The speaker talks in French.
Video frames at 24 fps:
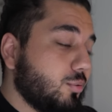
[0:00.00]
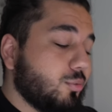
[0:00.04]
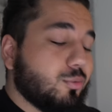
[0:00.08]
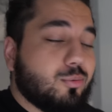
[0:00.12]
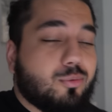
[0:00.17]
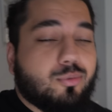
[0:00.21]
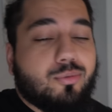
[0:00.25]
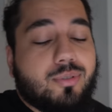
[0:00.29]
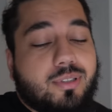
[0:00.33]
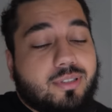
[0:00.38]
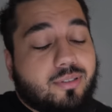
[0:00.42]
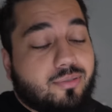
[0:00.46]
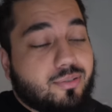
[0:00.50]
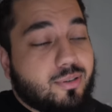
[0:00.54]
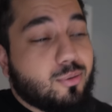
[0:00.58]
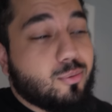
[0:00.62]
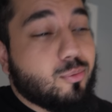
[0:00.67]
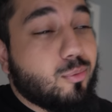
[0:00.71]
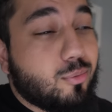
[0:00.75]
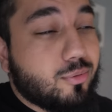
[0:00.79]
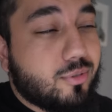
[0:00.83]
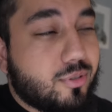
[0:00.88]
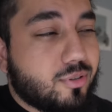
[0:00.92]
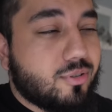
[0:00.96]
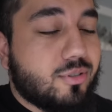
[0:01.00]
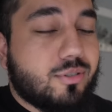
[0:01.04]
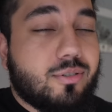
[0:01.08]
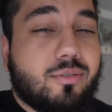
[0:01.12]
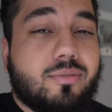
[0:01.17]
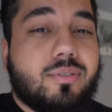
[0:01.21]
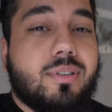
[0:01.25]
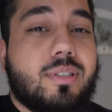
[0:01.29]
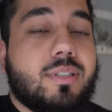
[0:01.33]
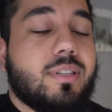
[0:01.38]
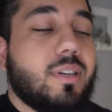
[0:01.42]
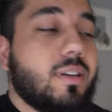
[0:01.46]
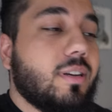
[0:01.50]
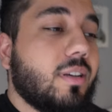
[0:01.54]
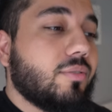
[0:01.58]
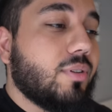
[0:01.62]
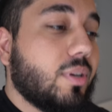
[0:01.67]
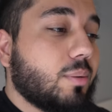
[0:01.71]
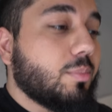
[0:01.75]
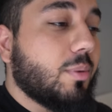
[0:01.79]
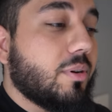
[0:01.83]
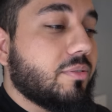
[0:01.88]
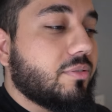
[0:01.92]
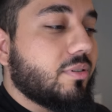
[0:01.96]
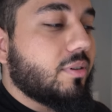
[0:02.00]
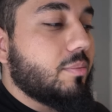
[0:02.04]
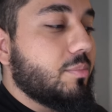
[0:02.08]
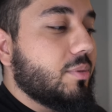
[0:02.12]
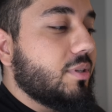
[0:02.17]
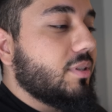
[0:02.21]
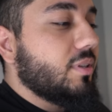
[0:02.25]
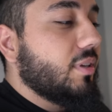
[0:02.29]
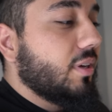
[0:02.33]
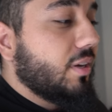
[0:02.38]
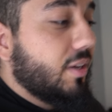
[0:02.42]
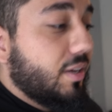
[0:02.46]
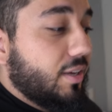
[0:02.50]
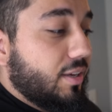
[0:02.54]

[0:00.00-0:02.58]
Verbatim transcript: Du coup, ça fait longtemps, j'ai envie d'y aller avec ma famille